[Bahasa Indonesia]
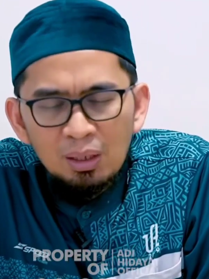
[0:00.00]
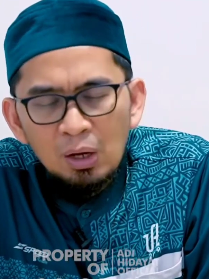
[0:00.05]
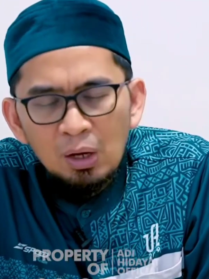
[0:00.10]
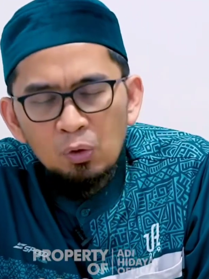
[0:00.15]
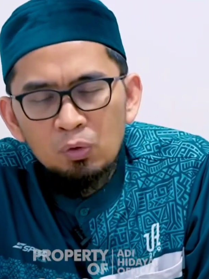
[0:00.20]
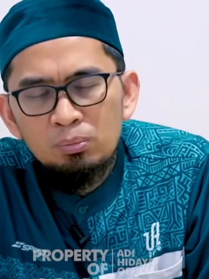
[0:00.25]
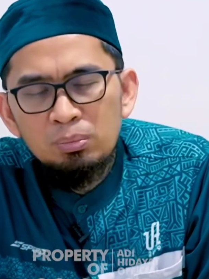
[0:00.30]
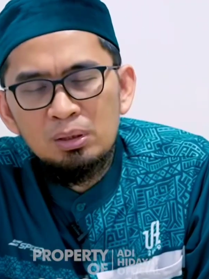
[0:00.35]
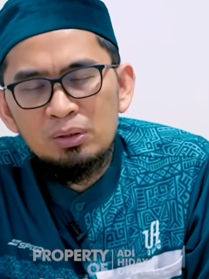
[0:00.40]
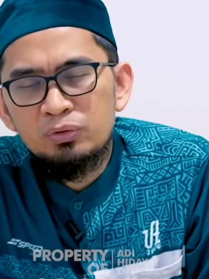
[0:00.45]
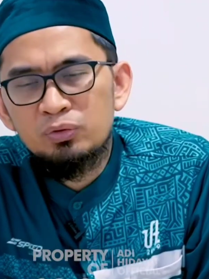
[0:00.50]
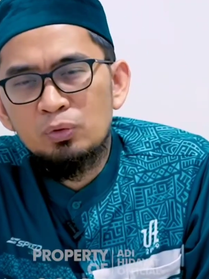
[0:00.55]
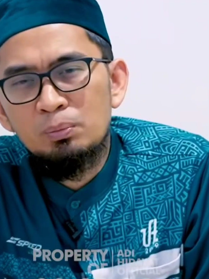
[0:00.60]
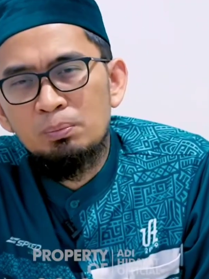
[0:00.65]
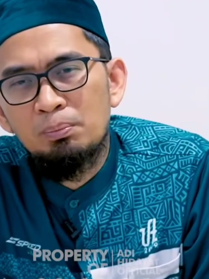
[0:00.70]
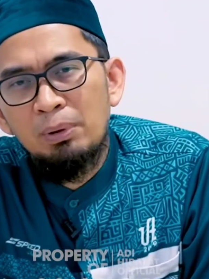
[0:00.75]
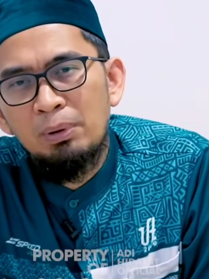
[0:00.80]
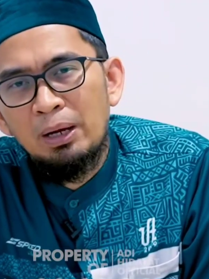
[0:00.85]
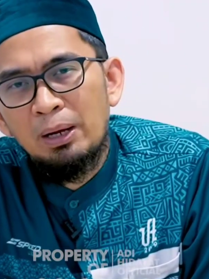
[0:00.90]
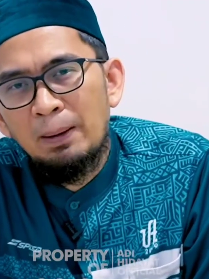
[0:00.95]
Aku
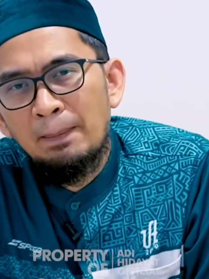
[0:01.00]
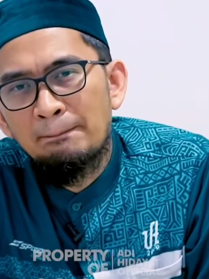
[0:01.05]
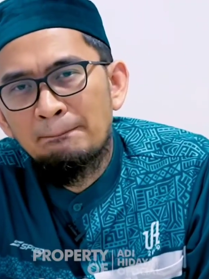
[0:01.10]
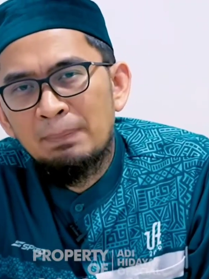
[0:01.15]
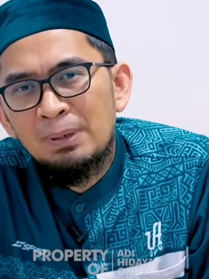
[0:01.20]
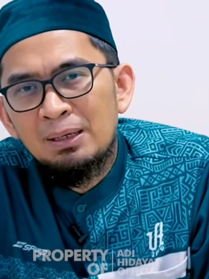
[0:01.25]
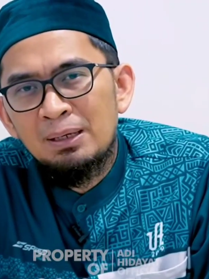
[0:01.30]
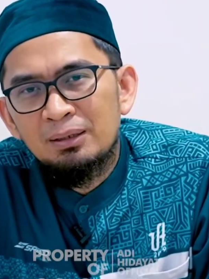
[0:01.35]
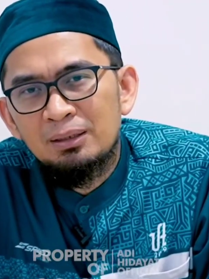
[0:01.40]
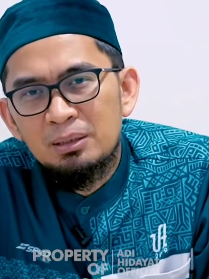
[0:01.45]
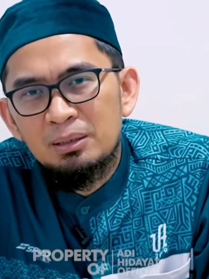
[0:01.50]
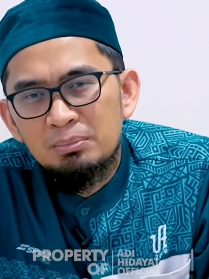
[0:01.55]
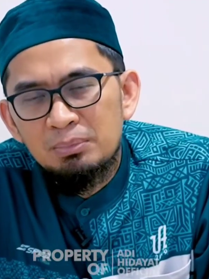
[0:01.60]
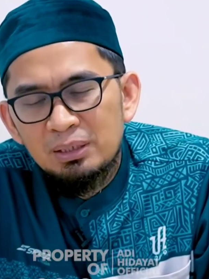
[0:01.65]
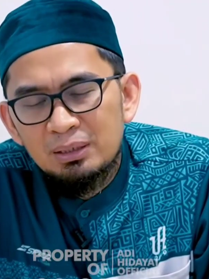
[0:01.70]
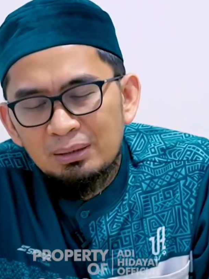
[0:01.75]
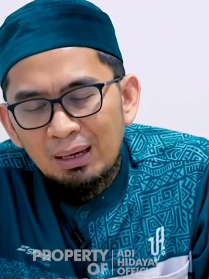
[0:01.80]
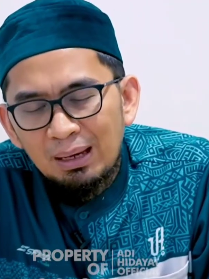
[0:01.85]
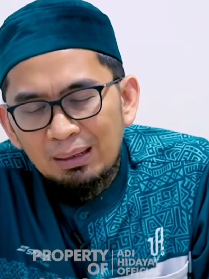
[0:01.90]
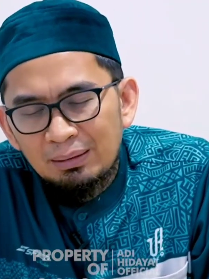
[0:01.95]
bersumpah
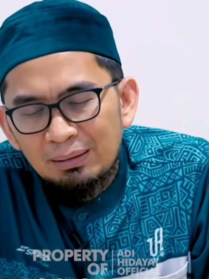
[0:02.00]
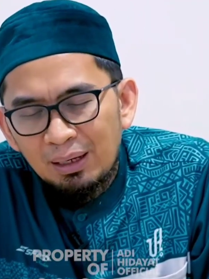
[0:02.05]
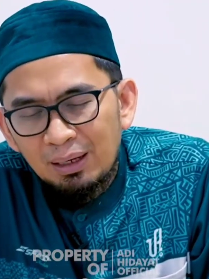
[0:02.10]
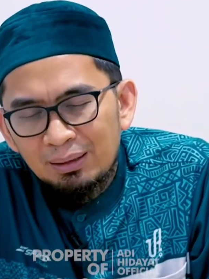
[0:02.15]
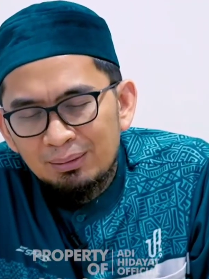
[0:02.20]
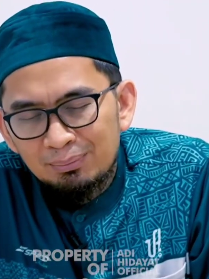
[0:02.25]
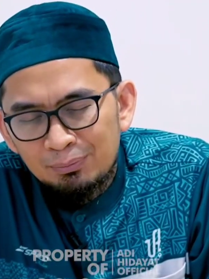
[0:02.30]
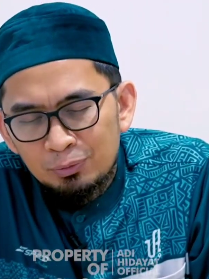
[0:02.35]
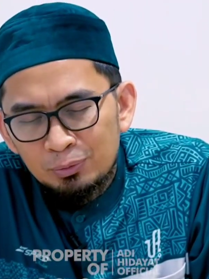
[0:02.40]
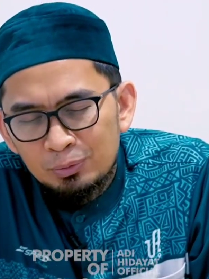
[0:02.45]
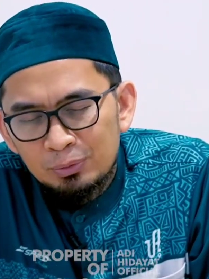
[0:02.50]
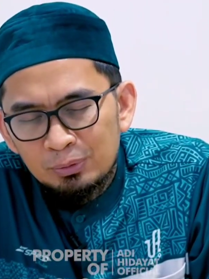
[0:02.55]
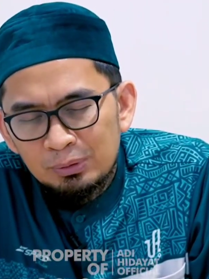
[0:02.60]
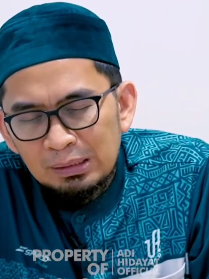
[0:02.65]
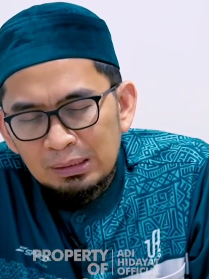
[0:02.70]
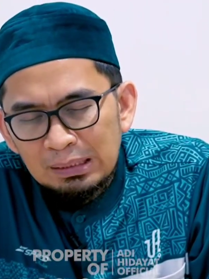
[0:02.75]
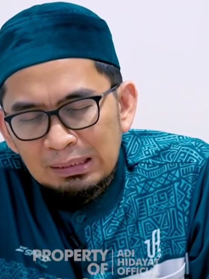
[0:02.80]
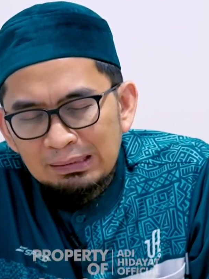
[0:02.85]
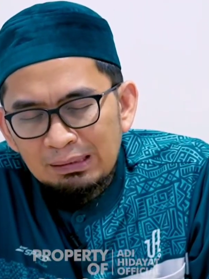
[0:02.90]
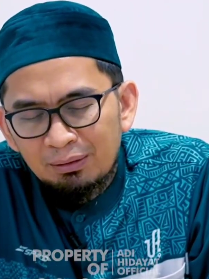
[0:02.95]
demi keadaanmu
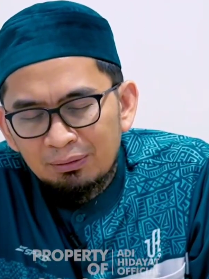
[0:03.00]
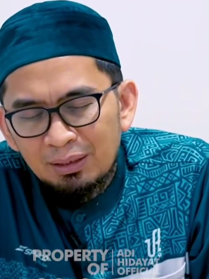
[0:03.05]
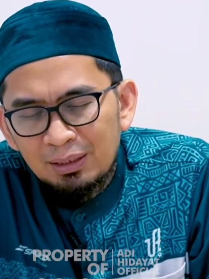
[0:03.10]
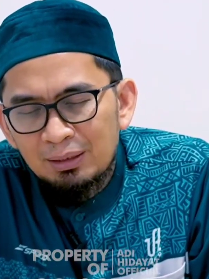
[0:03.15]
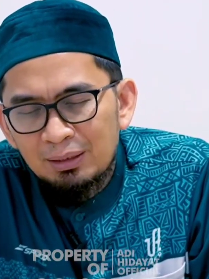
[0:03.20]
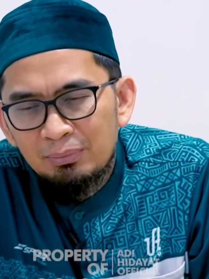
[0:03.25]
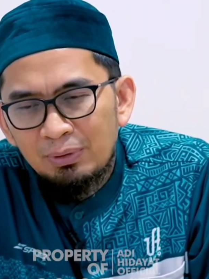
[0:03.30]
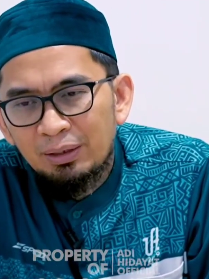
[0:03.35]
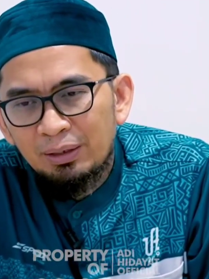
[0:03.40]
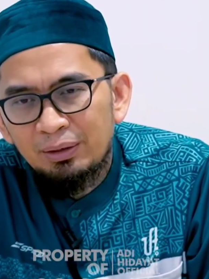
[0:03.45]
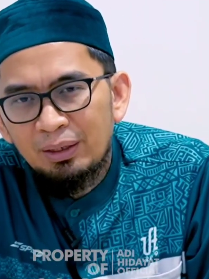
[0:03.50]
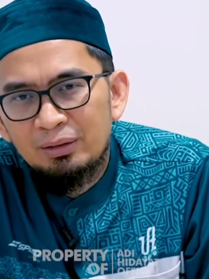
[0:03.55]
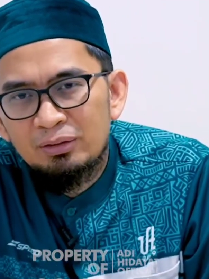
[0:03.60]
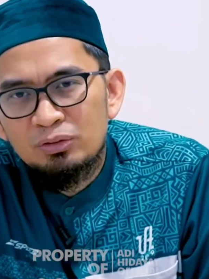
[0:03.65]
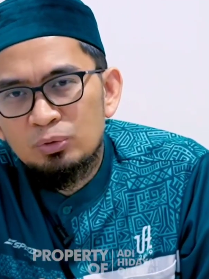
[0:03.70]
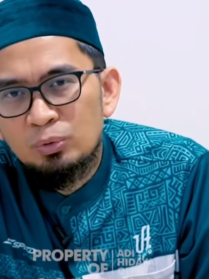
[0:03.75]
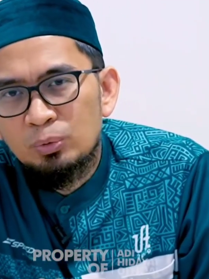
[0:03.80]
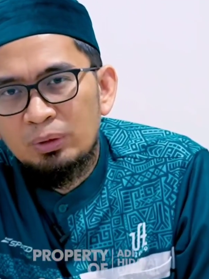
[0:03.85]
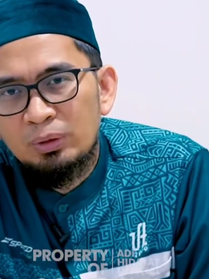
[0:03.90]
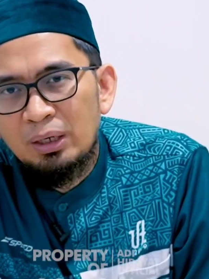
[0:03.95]
yang dalam keadaan
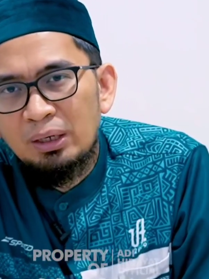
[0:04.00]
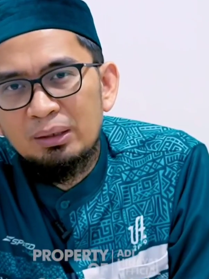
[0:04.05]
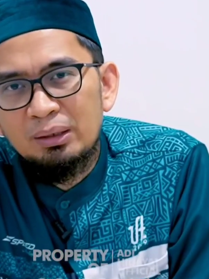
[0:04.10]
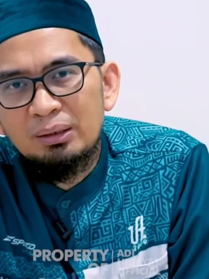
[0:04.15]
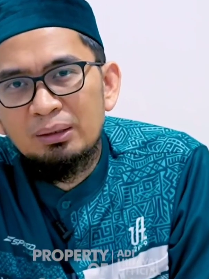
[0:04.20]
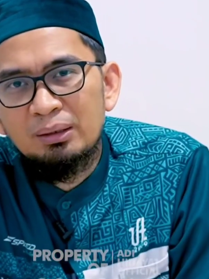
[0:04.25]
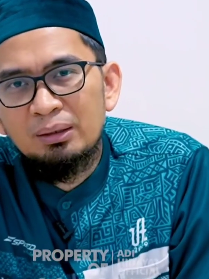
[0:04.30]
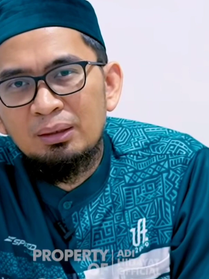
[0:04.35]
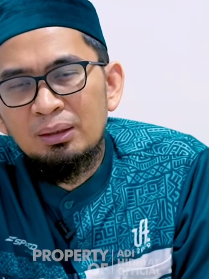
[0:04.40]
suka